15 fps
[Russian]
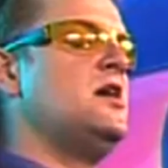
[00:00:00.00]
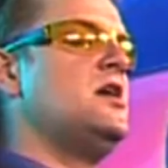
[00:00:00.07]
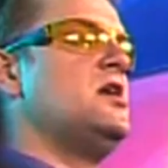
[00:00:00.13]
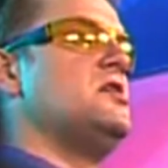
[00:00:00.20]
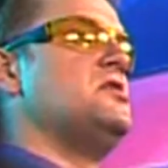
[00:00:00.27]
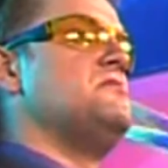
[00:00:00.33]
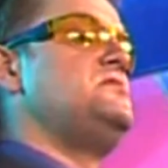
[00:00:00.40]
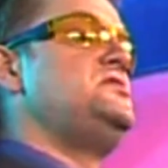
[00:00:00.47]

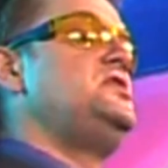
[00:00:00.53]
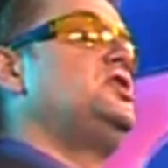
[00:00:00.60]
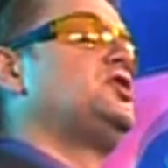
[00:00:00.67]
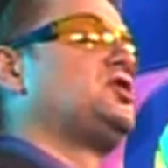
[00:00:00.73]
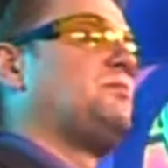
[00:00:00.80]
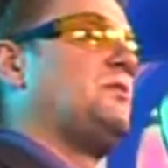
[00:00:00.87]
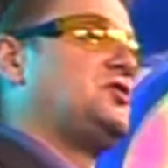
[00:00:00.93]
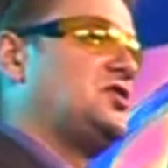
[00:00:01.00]
Э, ниже
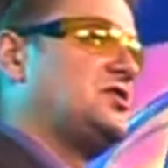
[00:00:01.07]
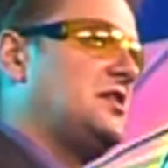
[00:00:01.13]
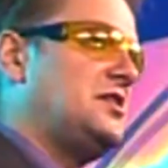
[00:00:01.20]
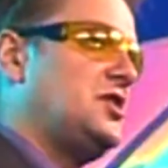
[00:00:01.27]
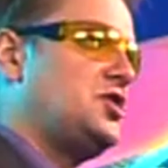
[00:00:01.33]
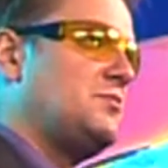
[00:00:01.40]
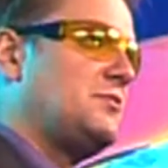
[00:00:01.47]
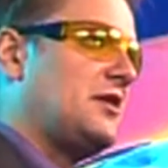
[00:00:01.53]
по частоте,
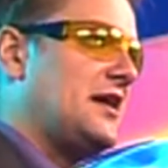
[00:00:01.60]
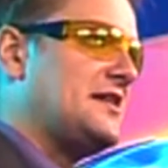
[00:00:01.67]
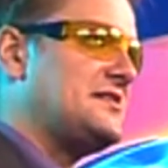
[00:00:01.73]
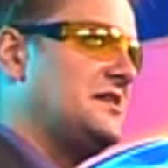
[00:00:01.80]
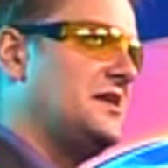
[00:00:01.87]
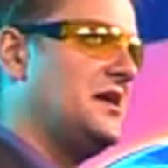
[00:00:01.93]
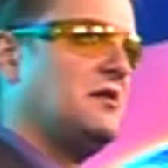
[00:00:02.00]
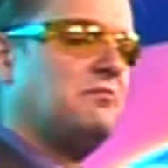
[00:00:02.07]
чем
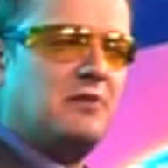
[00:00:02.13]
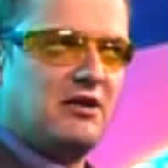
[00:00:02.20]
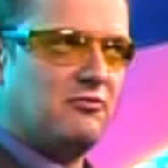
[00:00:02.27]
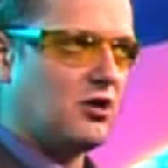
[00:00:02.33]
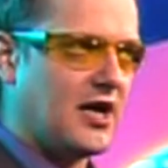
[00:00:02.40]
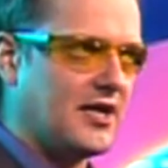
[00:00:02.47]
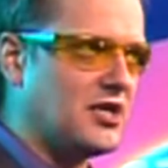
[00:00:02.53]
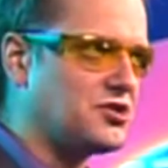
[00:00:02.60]
красное, мы его,
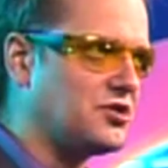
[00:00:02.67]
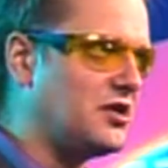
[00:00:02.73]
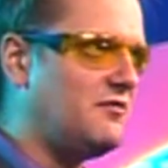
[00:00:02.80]
конечно, не